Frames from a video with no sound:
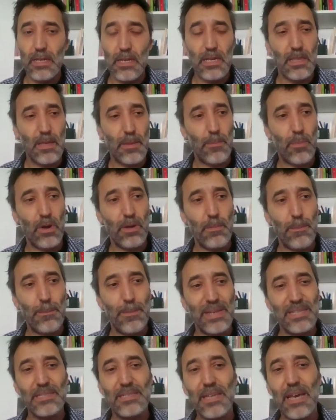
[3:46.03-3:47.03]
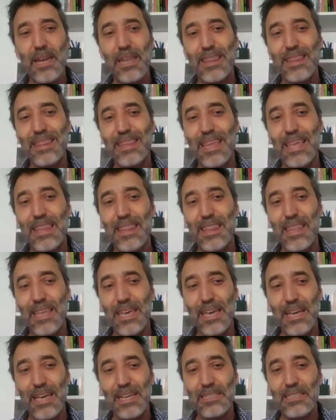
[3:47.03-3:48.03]
y después pensar
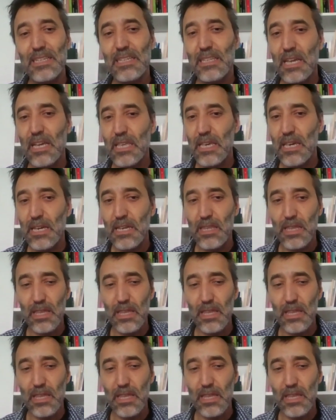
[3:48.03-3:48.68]
desde ese taller,